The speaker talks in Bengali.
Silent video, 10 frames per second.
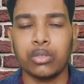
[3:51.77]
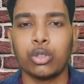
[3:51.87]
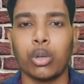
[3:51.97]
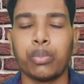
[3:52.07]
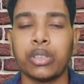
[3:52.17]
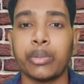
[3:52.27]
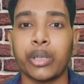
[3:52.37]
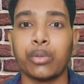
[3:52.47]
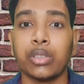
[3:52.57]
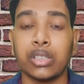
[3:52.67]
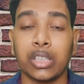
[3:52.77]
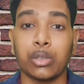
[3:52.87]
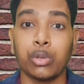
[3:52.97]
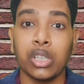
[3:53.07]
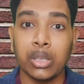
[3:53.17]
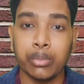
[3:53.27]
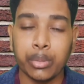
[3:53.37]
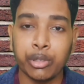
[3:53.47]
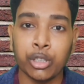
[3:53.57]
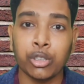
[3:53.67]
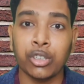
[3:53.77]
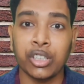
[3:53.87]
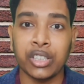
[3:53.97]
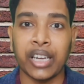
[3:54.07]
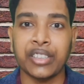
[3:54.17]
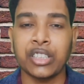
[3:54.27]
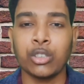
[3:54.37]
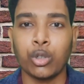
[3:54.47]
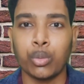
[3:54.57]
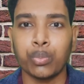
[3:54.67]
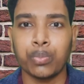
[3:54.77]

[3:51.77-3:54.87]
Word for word: জব পেতে পারো এছাড়াও বিভিন্ন ধরনের নার্সিং হোম